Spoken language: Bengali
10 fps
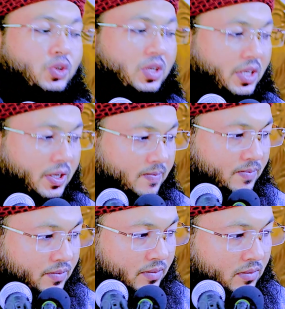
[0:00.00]
জন্যে
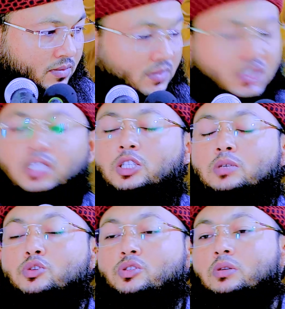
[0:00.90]
যেই
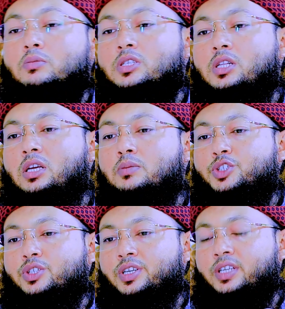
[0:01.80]
সমস্ত মুসলিম
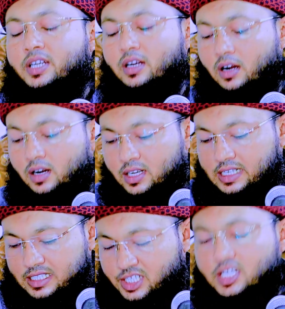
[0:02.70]
সৈনিকেরা
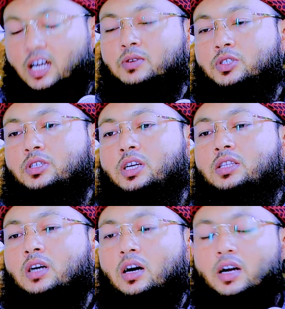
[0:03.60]

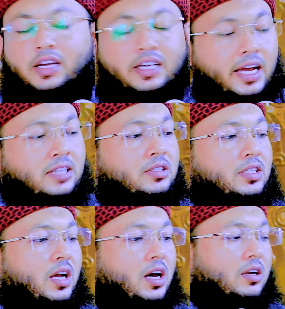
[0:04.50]
শহীদ হয়
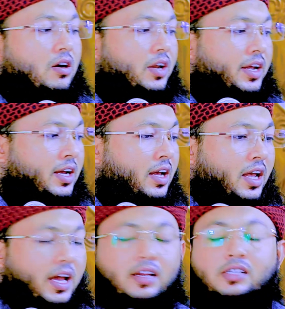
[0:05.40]
এন্তেকাল করে
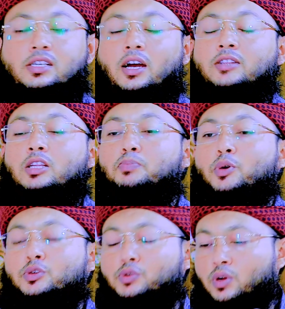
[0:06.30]
এরা শাহাদত
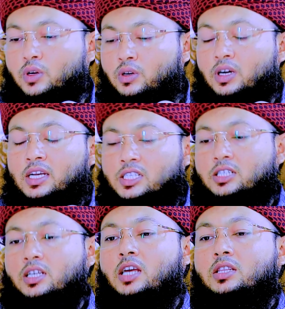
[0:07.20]
বরণ করলো
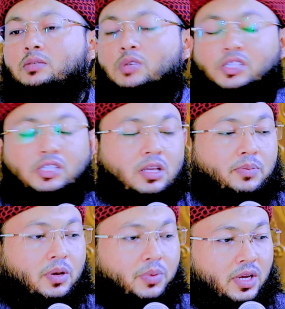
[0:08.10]
শহীদের মর্যাদা
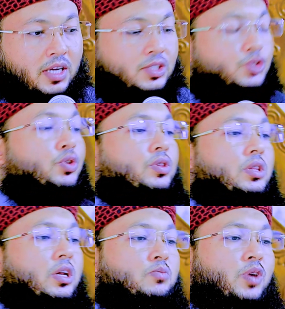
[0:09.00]
পাবে
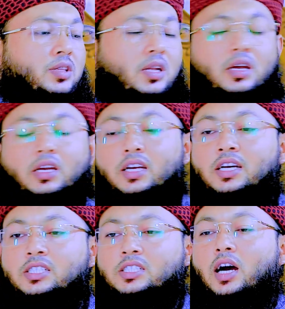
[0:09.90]
যুদ্ধের ময়দানে গিয়ে
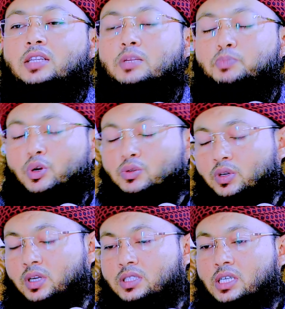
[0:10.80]
শাহাদত বরণ
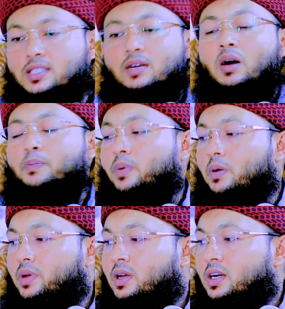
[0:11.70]
করলে যেই সবাব
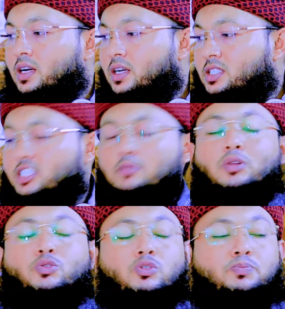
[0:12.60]
পাবে
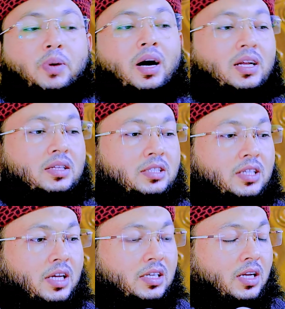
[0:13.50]
সীমান্ত পাহারা দিতে
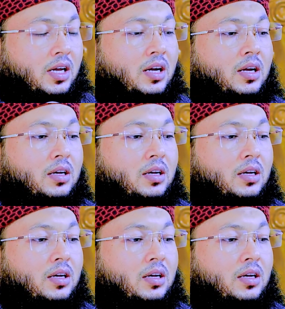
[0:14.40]
গিয়ে যারা